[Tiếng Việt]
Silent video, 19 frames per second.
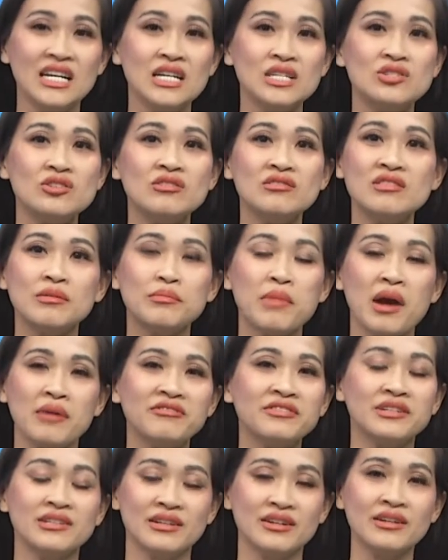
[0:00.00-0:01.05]
chưa được mở
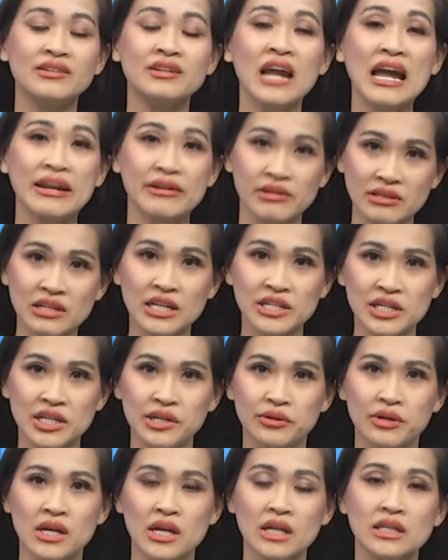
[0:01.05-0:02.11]
cửa ra rất là
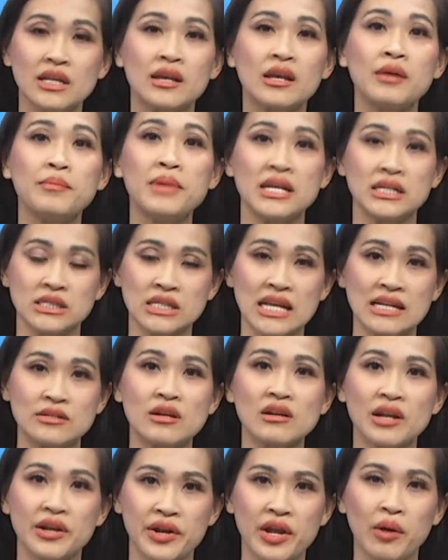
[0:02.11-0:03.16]
nhiều thì cái biển sẽ
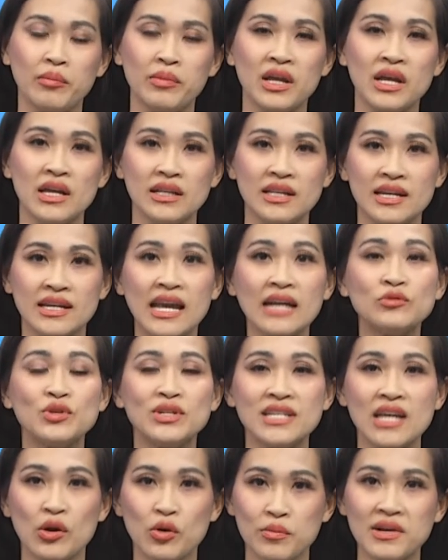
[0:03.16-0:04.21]
rất là đông thì các chuyên
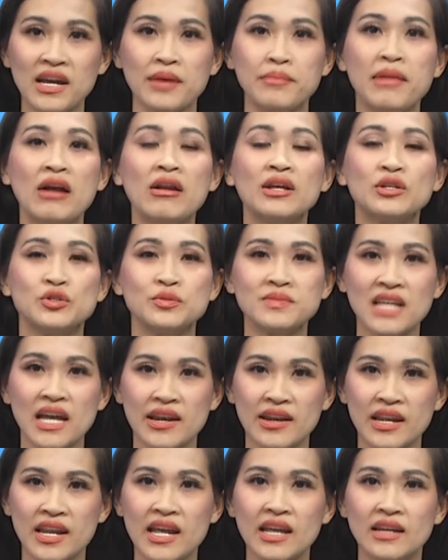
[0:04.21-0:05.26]
gia cũng cảnh báo là chúng ta
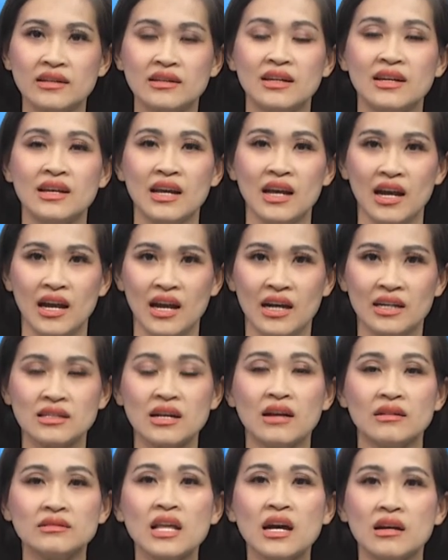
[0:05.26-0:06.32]
nên uh,
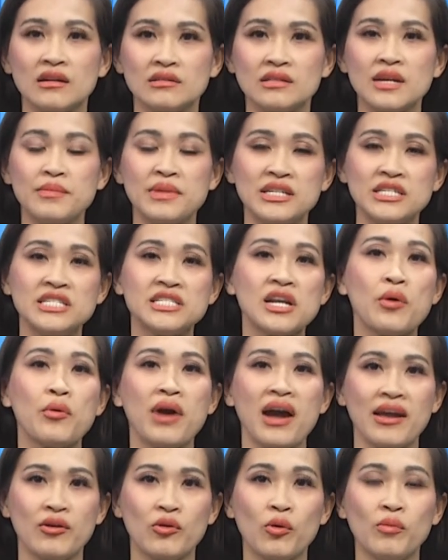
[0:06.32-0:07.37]
cẩn thận khi mà đi ra
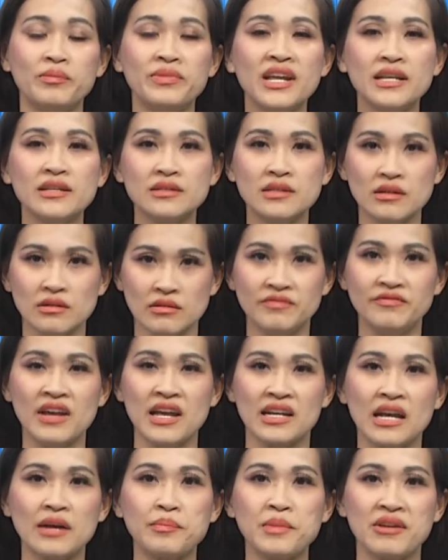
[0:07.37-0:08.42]
ngoài cũng nên giữ về
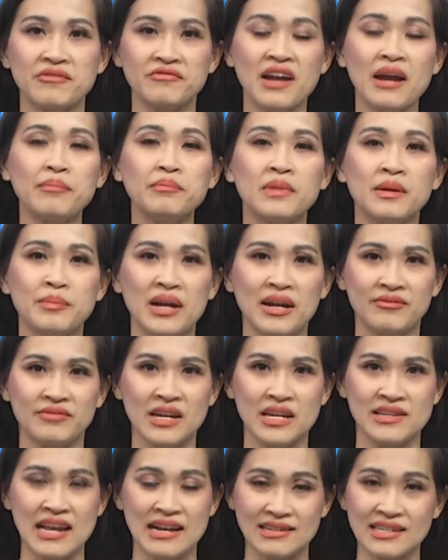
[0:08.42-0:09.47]
các biện pháp mà mà
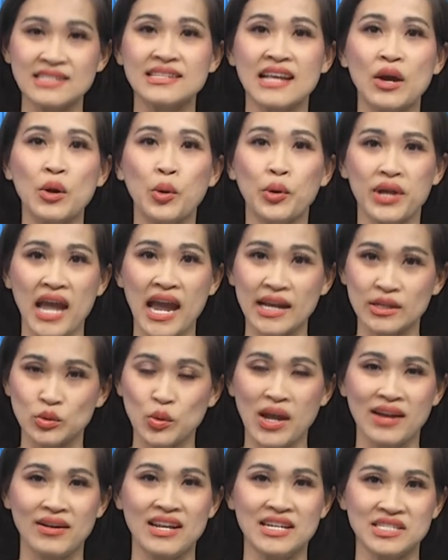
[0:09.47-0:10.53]
về giãn cách xã hội an
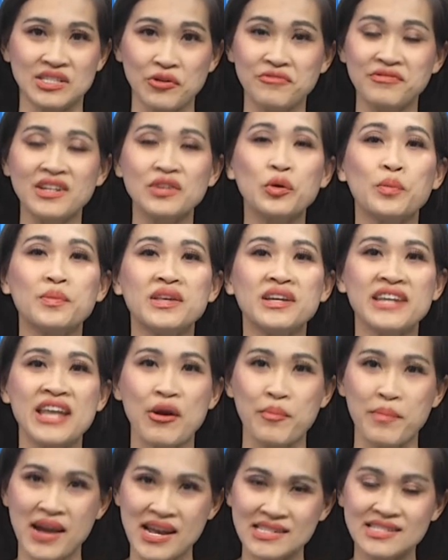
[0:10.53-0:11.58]
toàn là 6 feet cũng như đeo
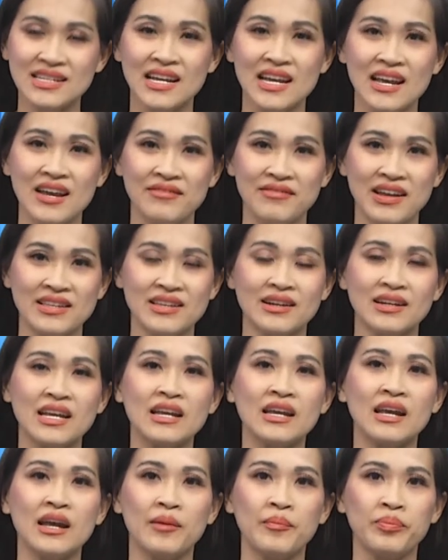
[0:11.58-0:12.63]
mask và những
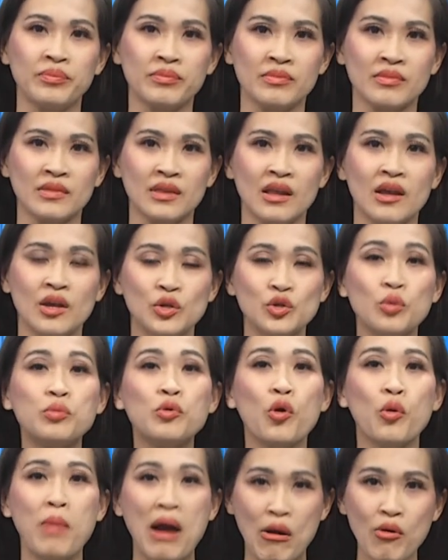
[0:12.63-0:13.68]
cái um, dụng
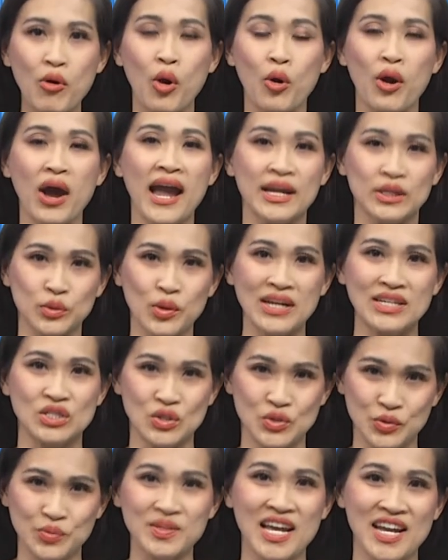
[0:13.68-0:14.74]
cụ bảo hộ an toàn cho
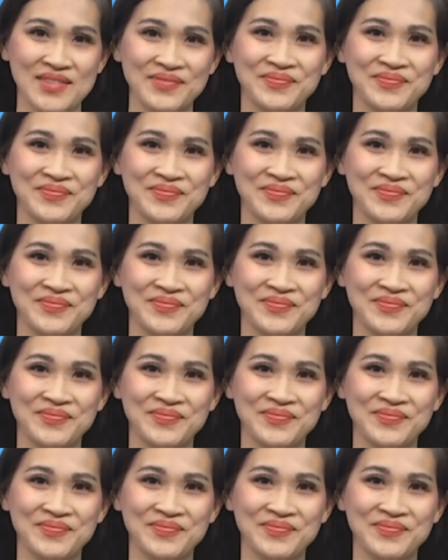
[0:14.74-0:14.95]
chúng ta